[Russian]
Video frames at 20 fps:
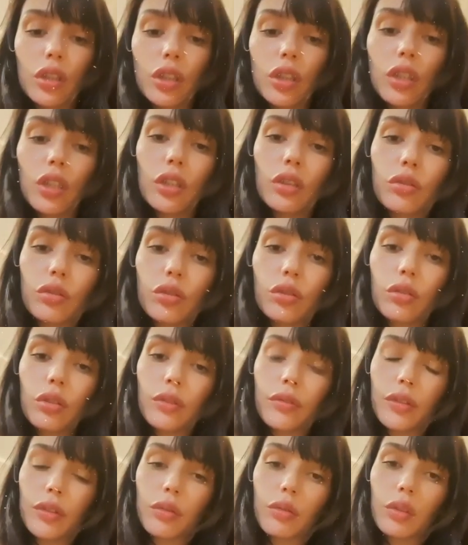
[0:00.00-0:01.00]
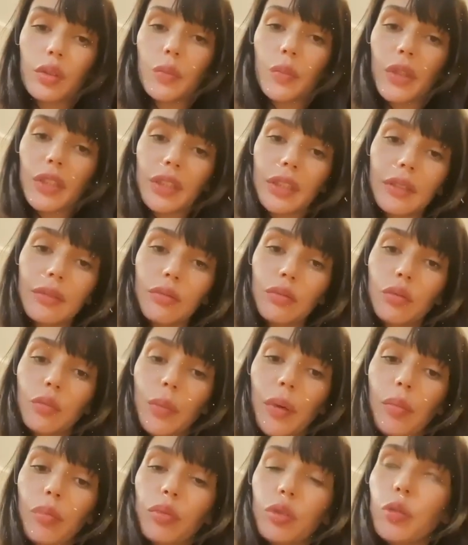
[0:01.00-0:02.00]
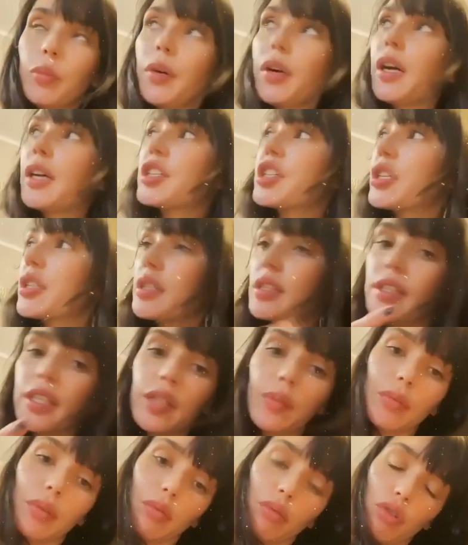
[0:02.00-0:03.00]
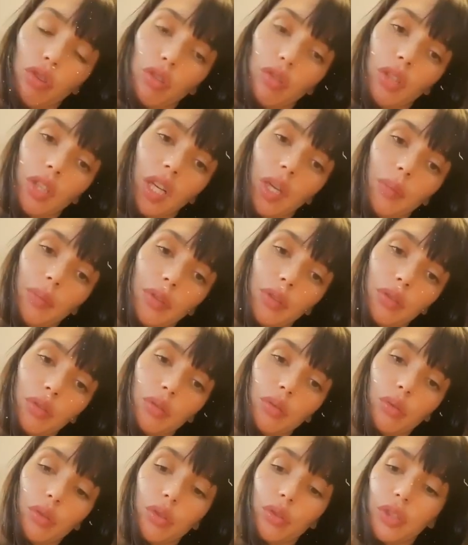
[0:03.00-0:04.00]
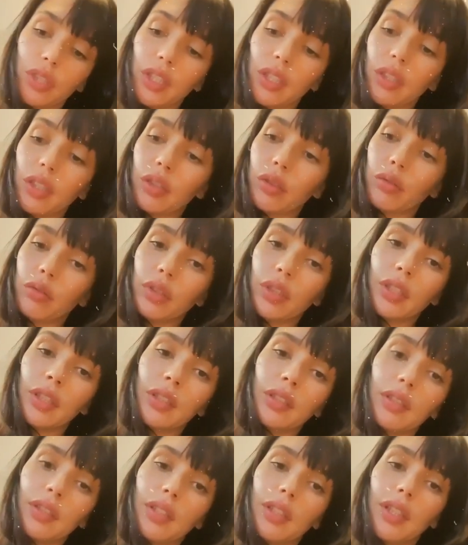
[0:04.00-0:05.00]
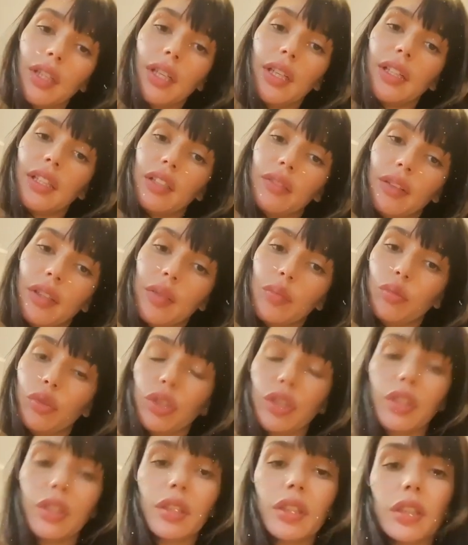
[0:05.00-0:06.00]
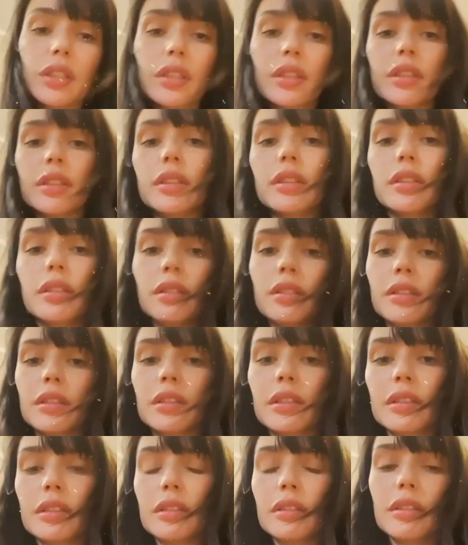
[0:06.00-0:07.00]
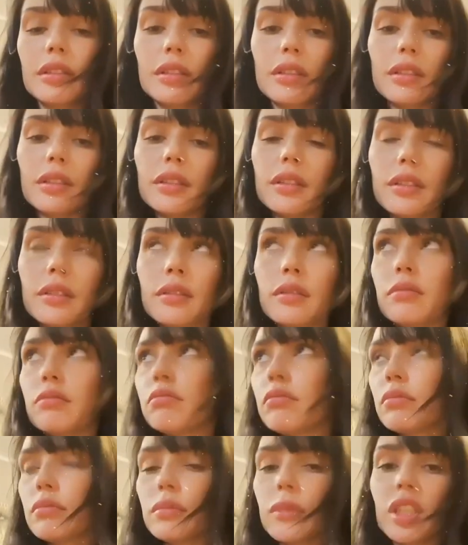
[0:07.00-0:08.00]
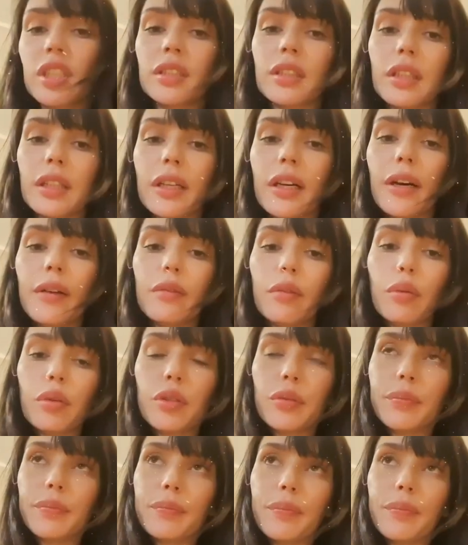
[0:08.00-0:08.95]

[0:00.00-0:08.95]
Ну что, я вернулась в Москву, побуду пока сейчас здесь, потому что накопилось кучу дел, которые невозможно сделать э, э, издалека. В общем,